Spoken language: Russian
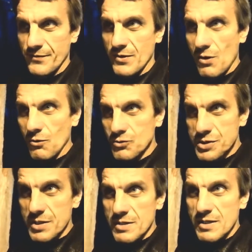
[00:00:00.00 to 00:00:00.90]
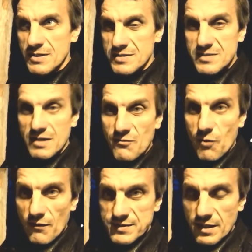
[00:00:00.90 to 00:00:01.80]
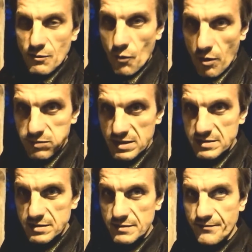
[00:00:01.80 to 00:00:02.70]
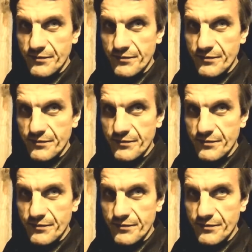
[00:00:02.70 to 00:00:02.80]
Но уже со Львовской области.